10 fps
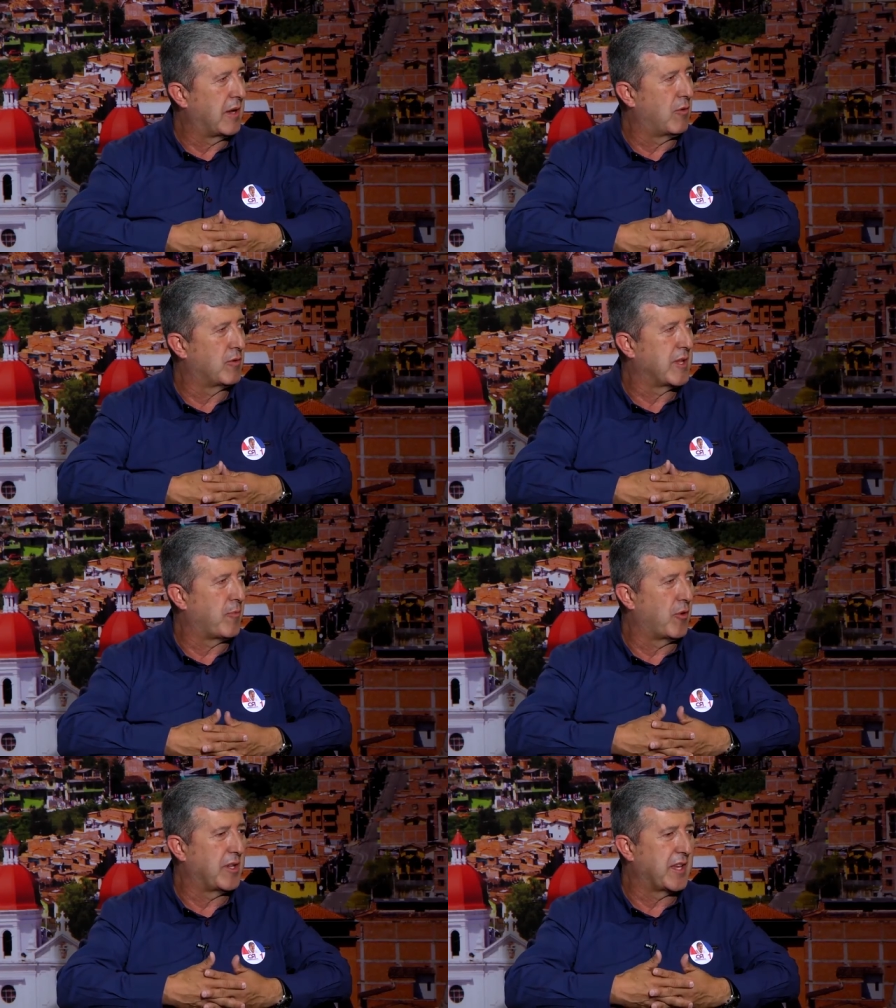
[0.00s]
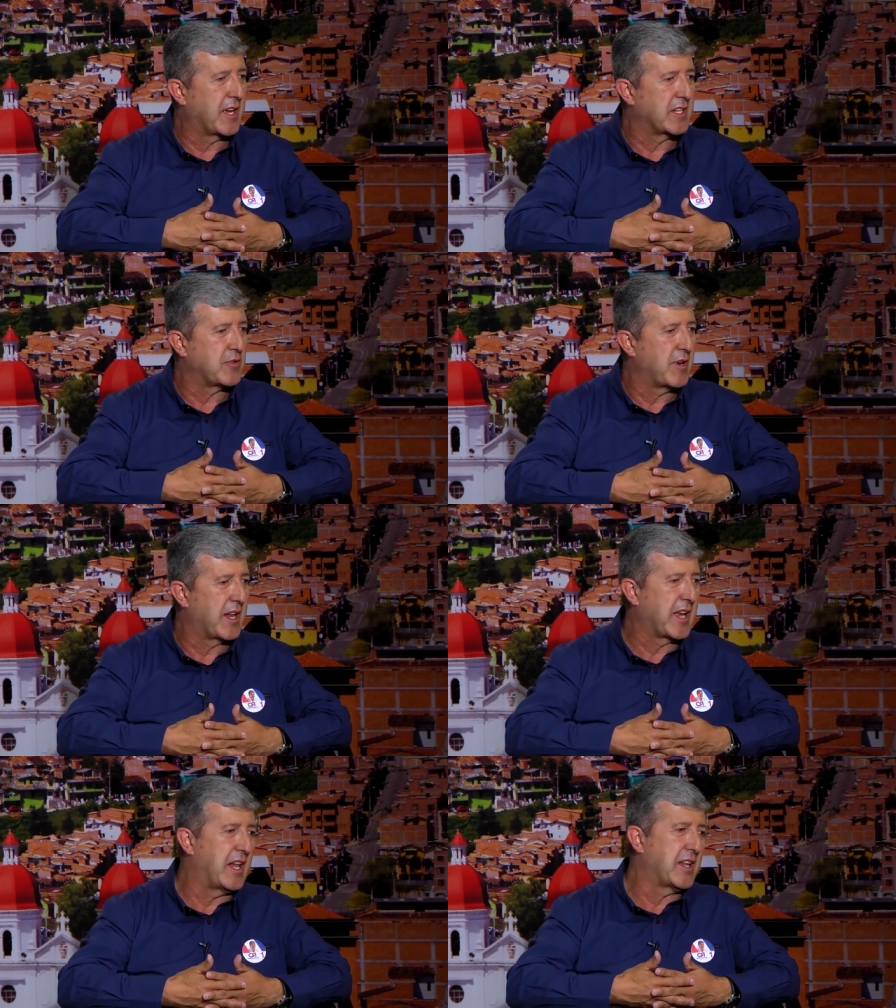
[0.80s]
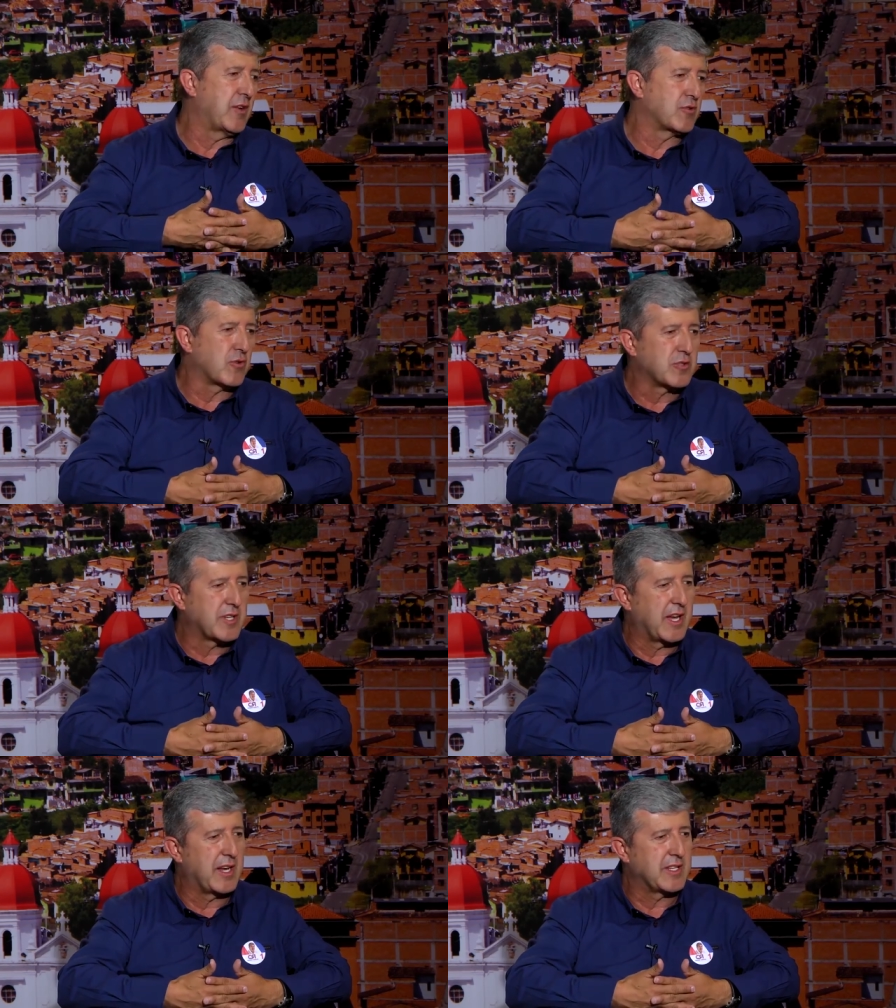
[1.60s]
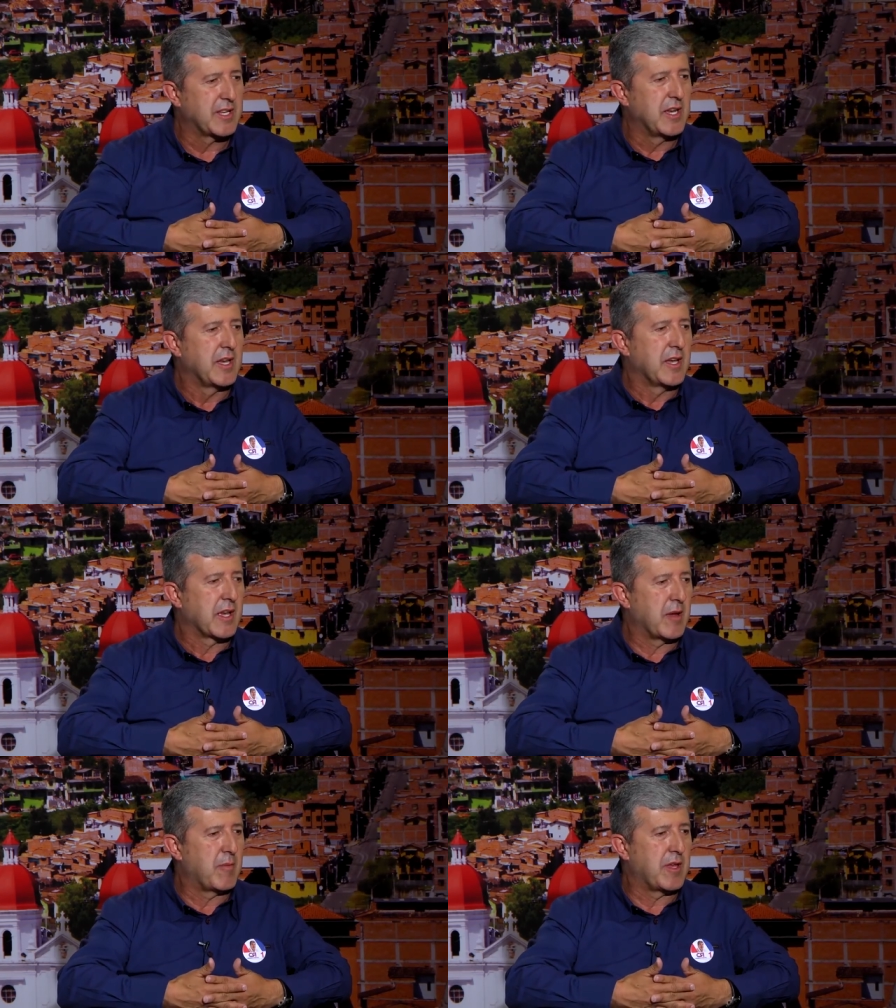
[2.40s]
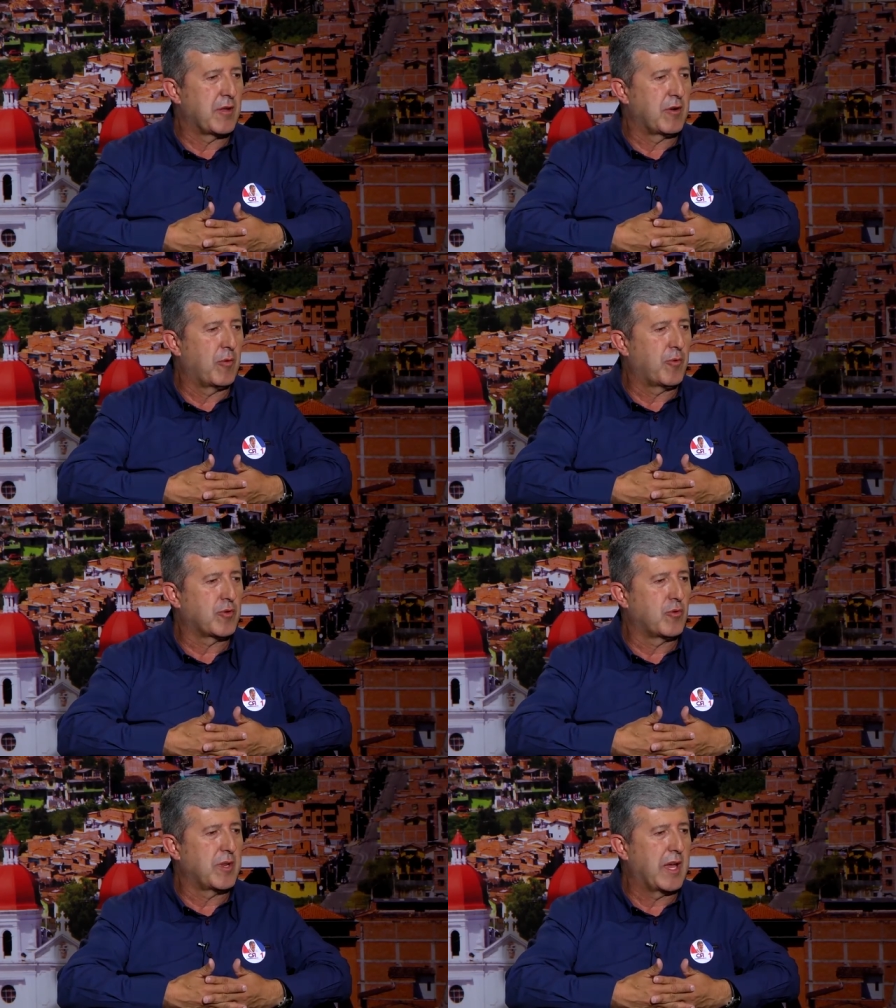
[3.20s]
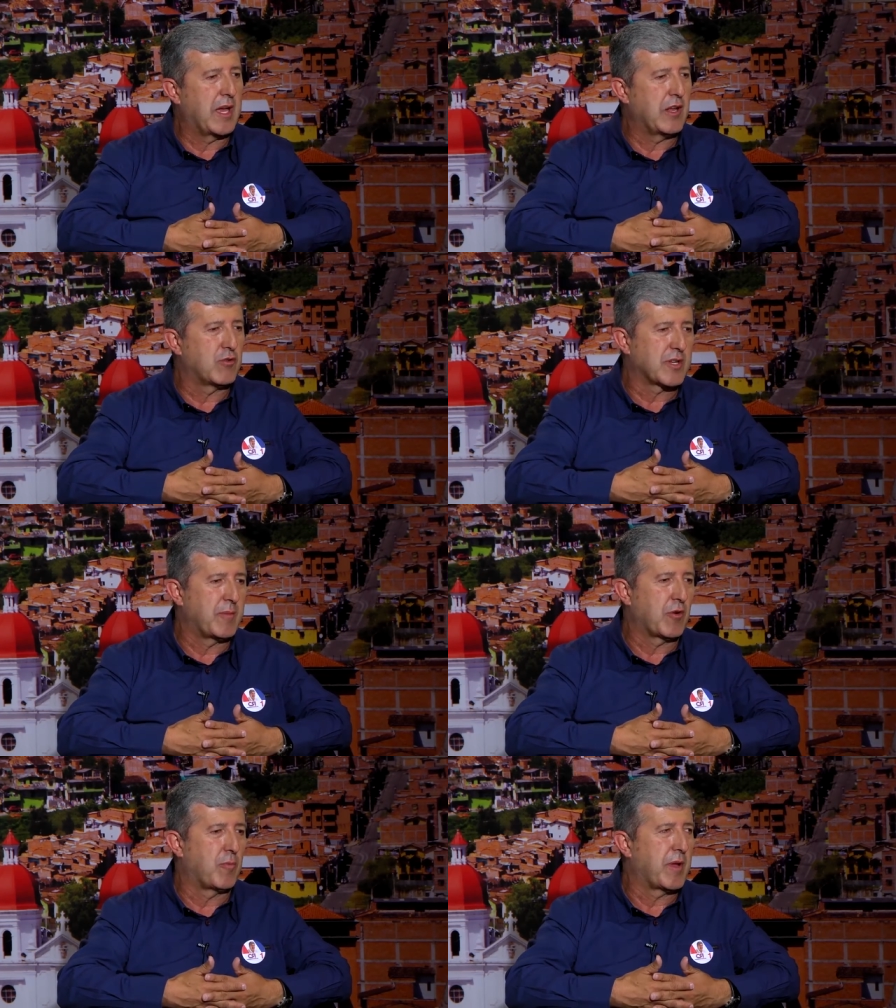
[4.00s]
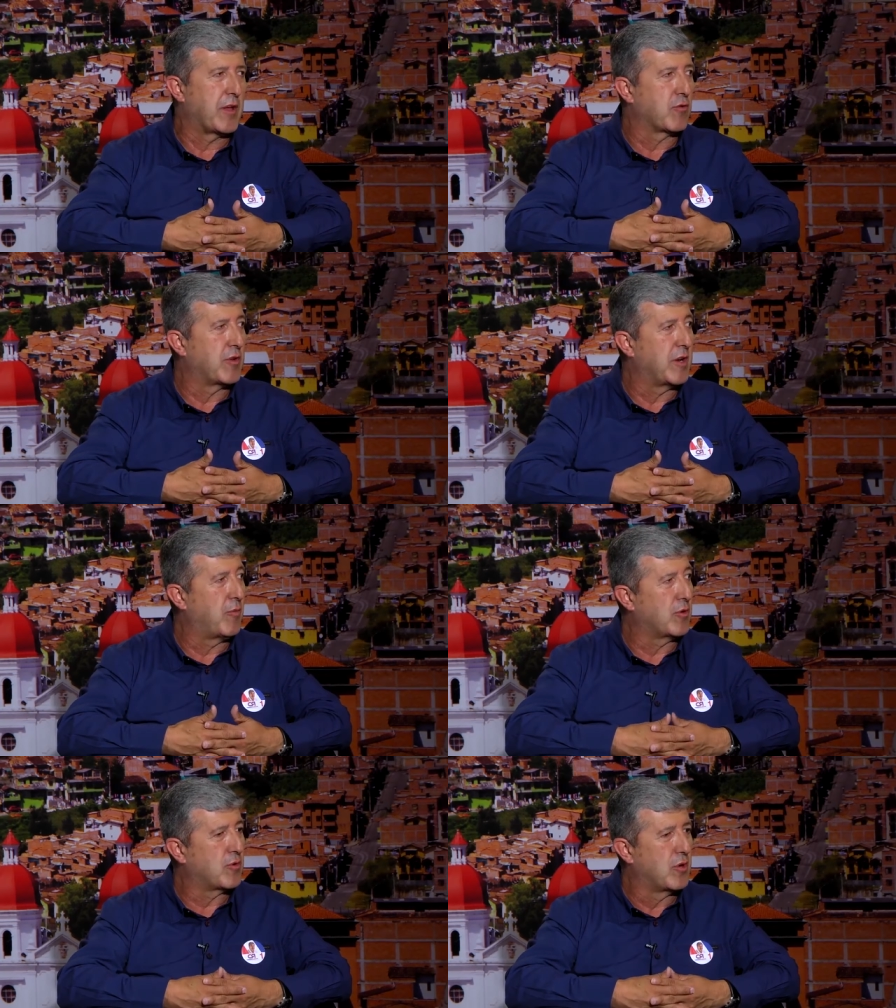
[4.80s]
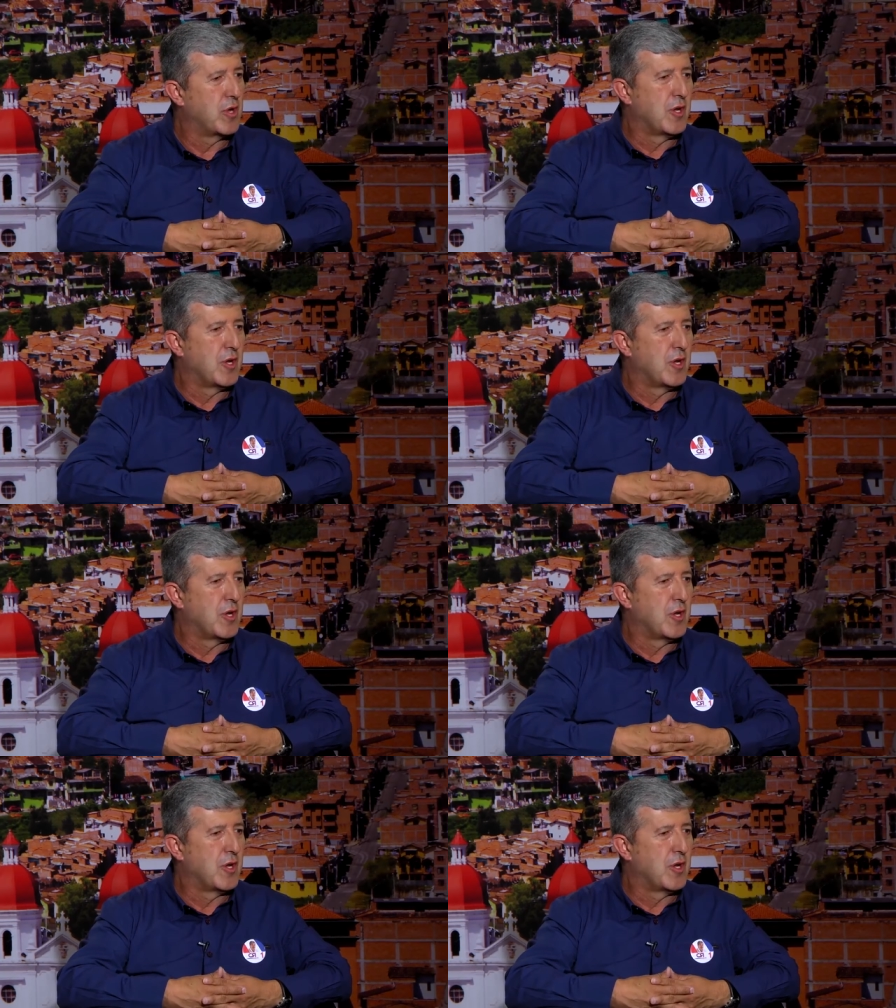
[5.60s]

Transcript: La voluntad política del señor alcalde, los concejales que me dieron la oportunidad y los que me acompañaron con el voto.